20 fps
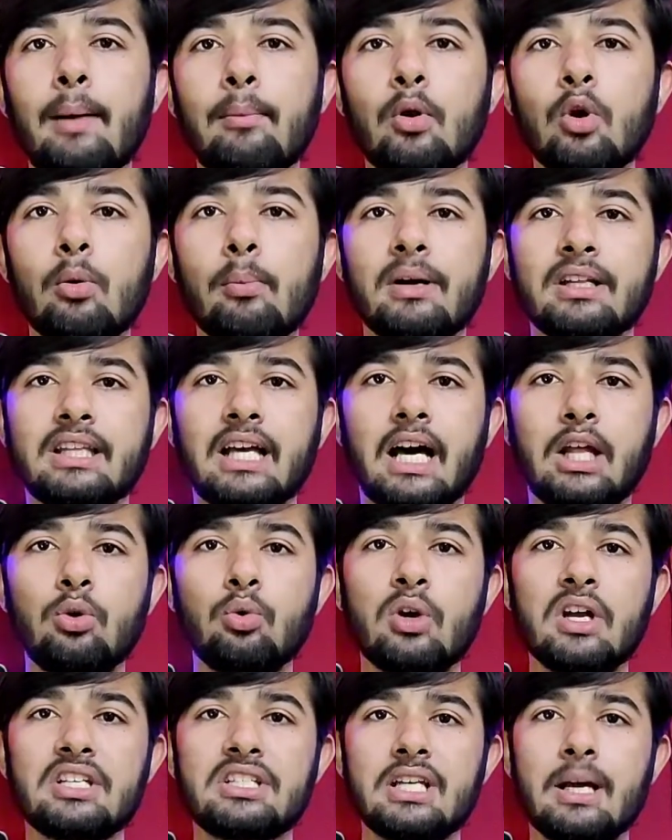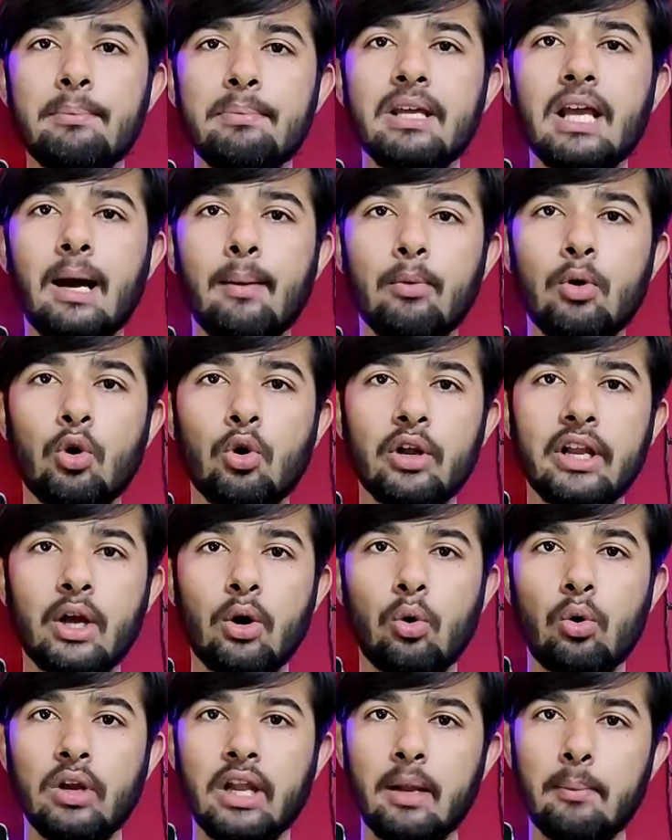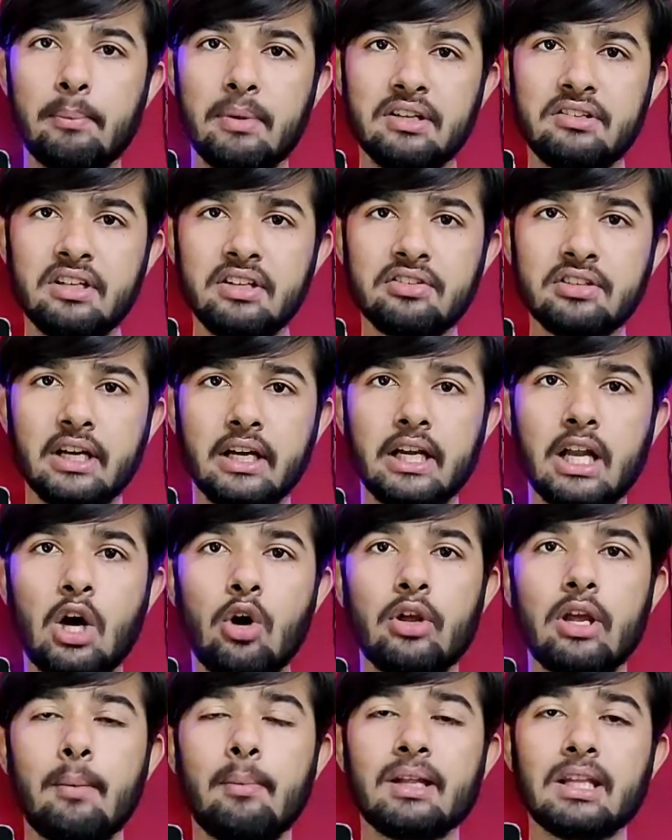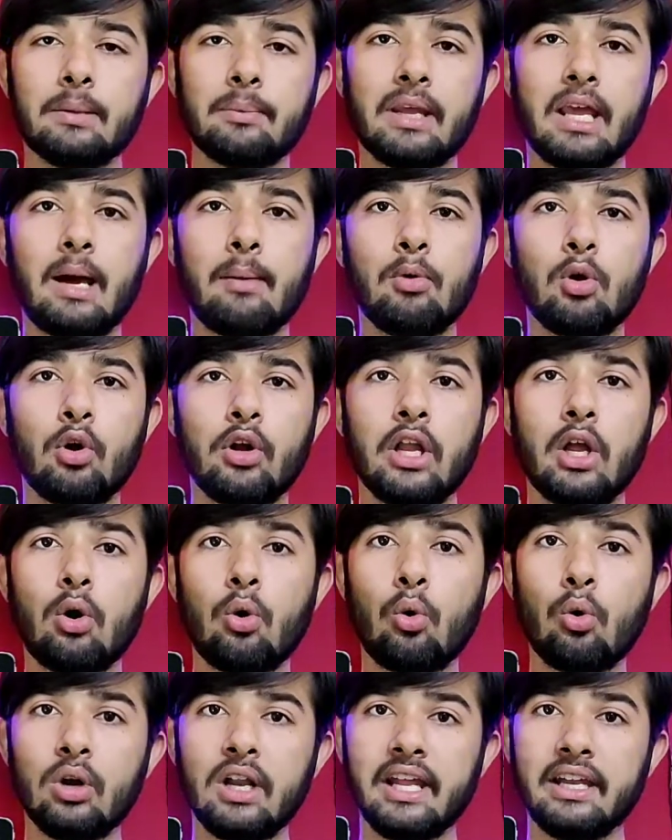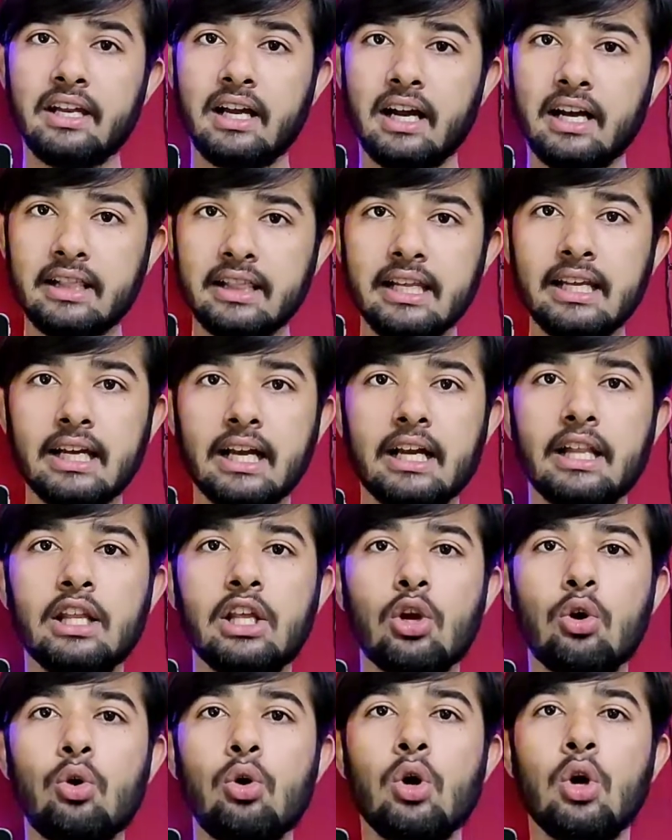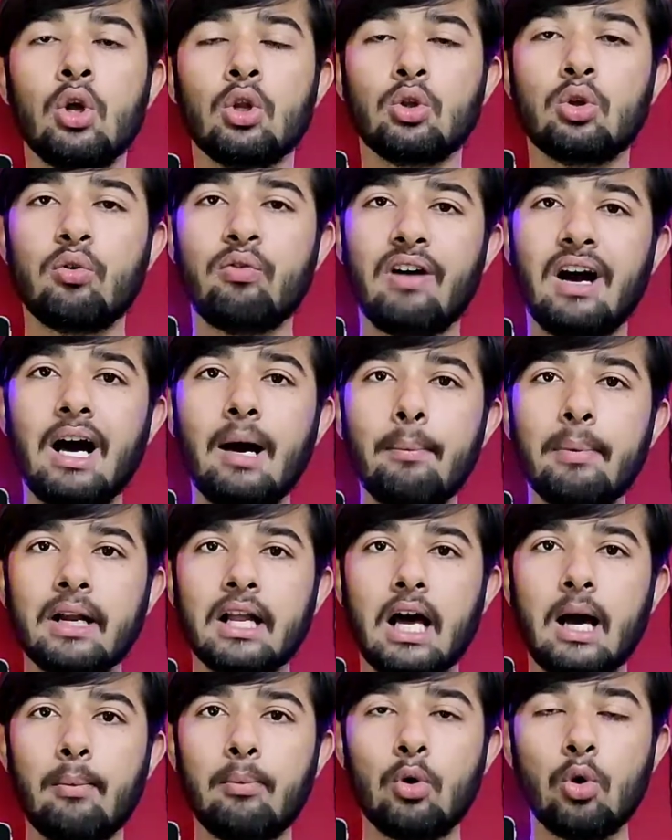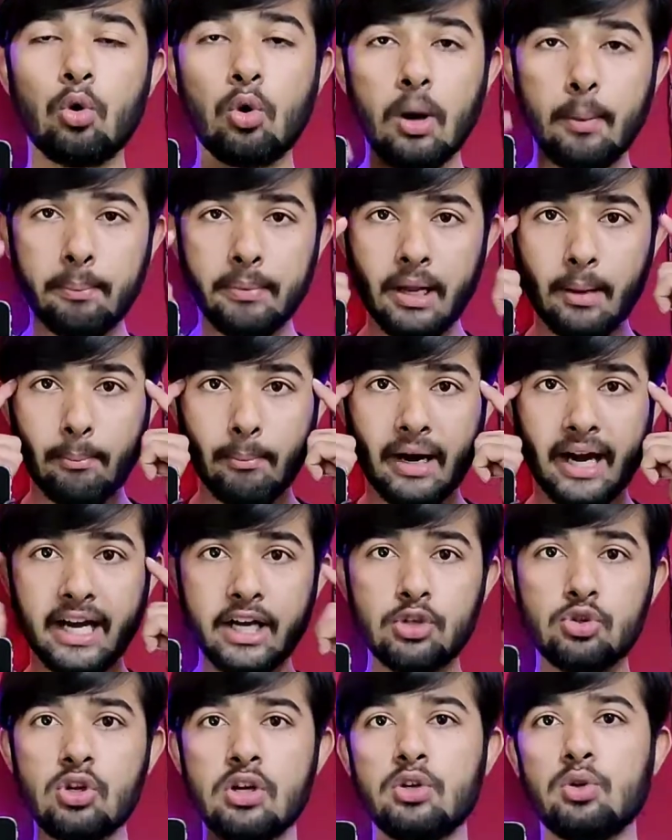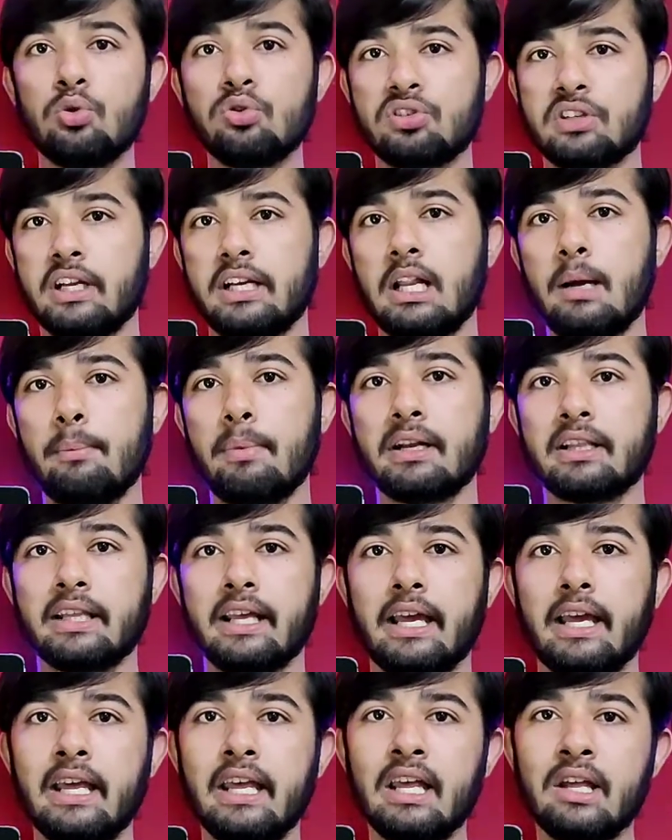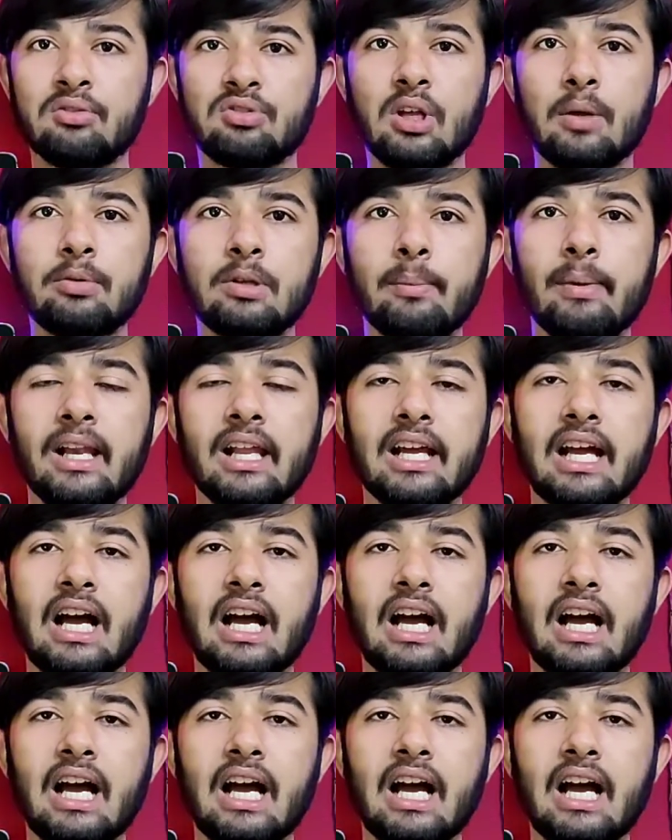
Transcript: आप लोगों को बता दूं कि जब भी आप लोगों ने ऑनलाइन बिजनेस करना हो या मतलब कि आप लोगों ने ऑनलाइन अर्निंग करनी हो तो वहाँ पर आप लोगों को अपना माइंड जो यूज़ करना पड़ता है सबसे पहले